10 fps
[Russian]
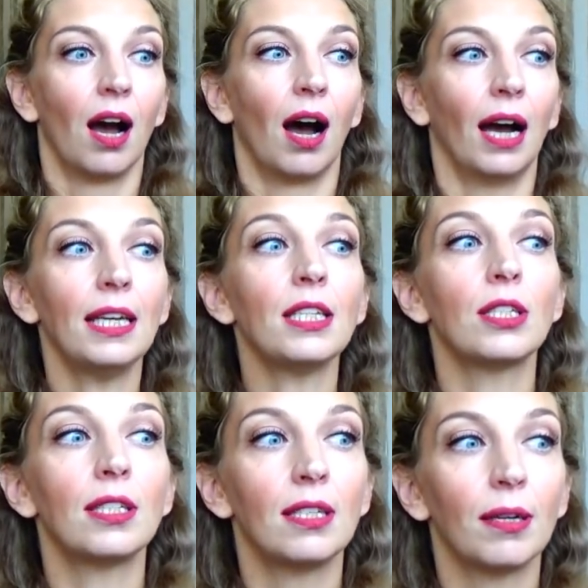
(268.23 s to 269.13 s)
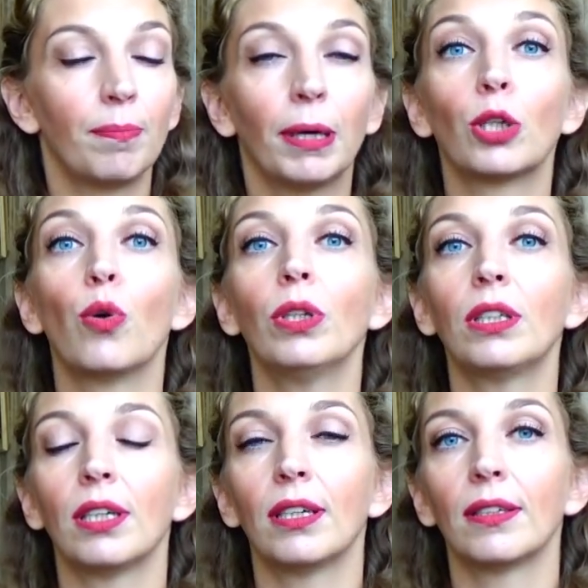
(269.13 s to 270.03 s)
А есть
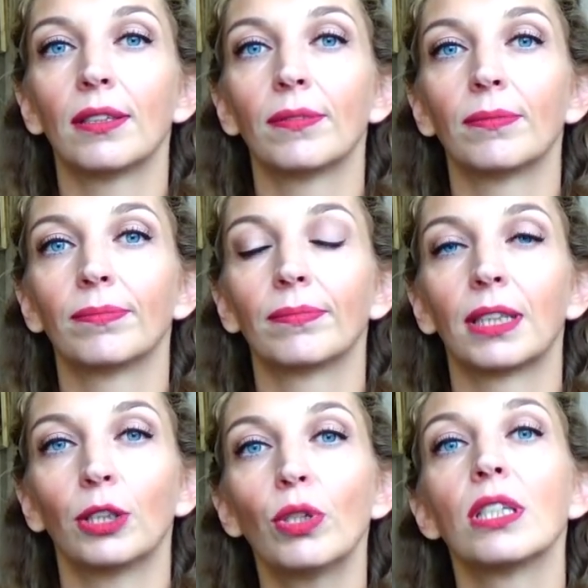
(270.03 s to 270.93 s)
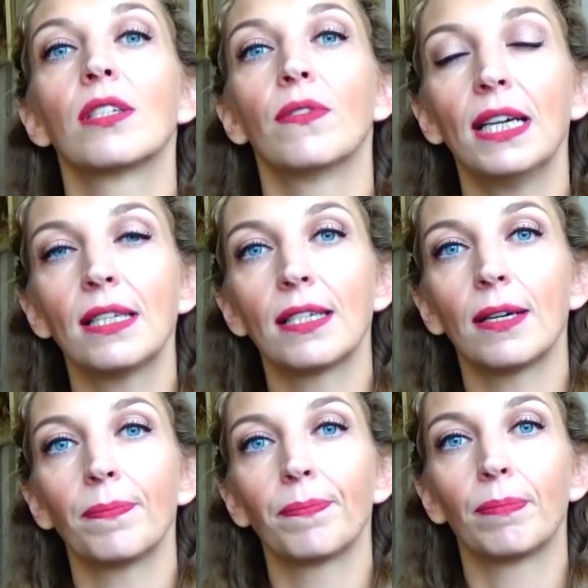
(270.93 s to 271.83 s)
подход, который
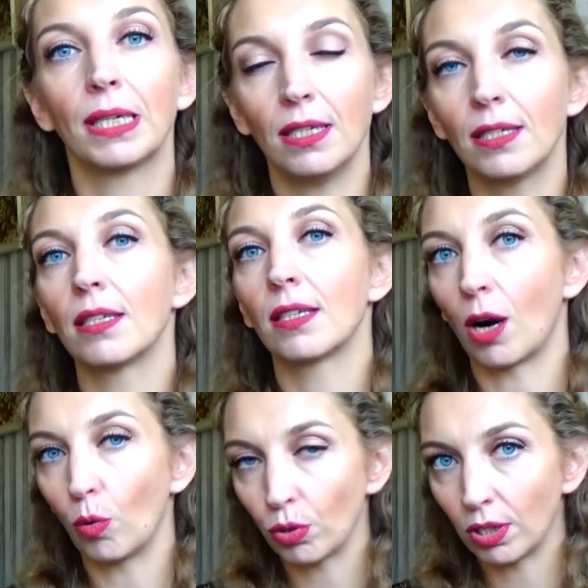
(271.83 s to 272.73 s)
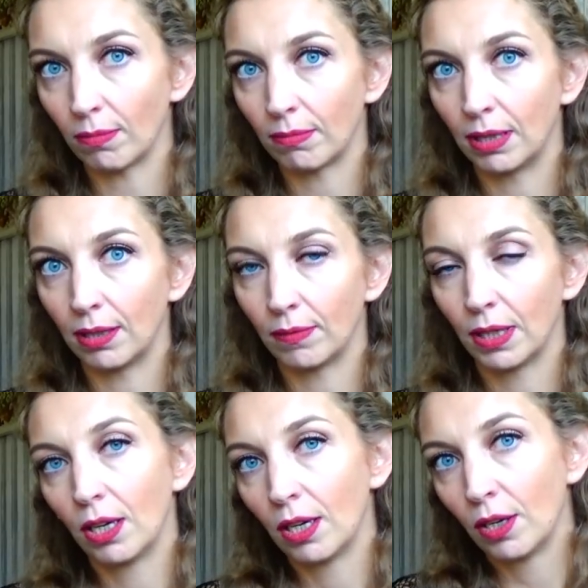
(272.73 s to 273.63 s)
называется позиция страуса.
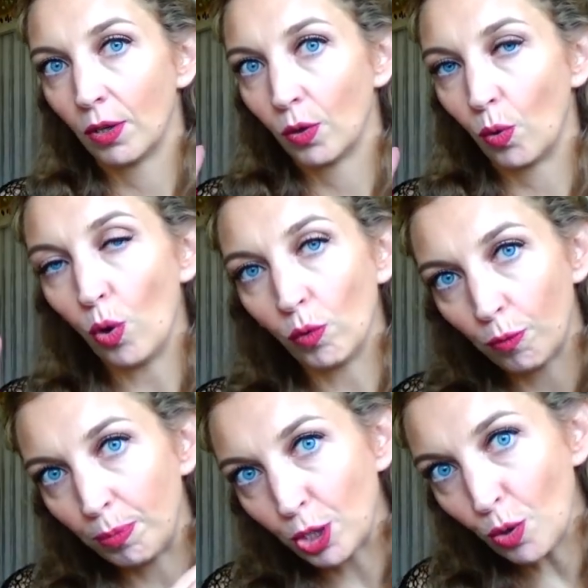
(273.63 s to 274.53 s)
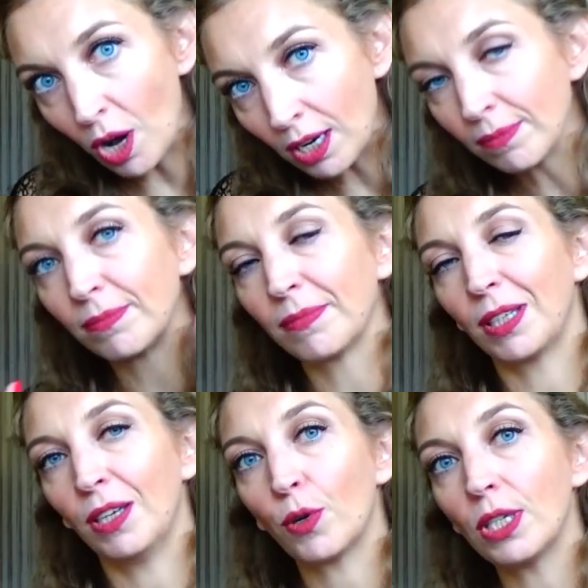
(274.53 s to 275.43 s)
Голову в песок,
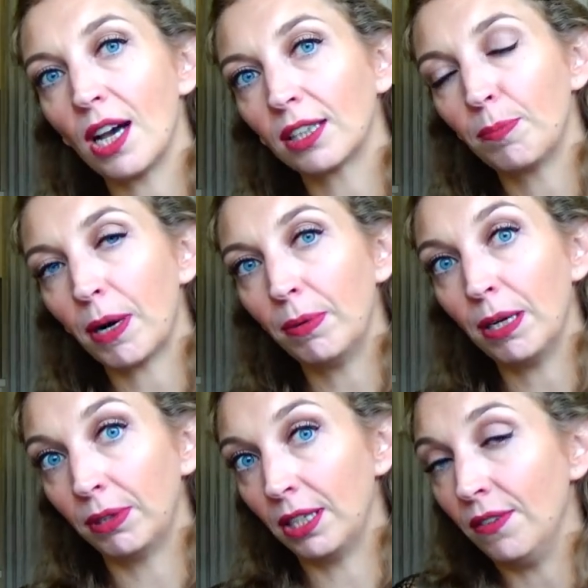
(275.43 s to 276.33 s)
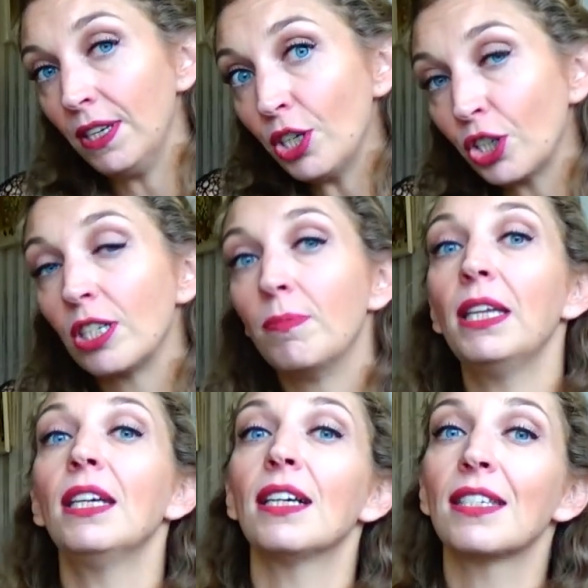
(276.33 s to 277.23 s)
и вроде как ты проблем ты не видишь, и тебя
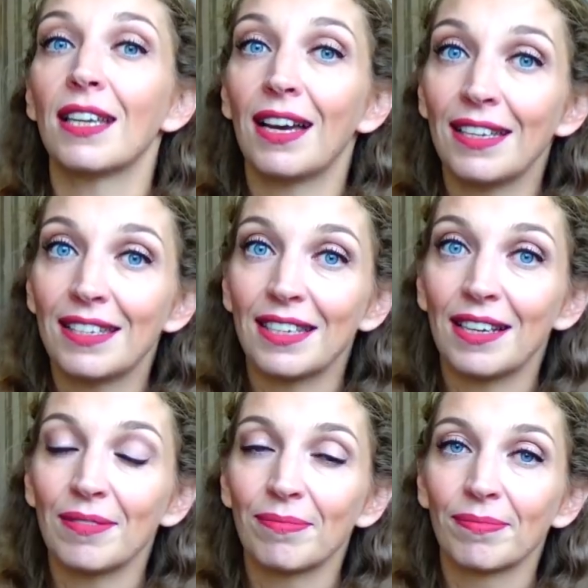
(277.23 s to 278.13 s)
не касается,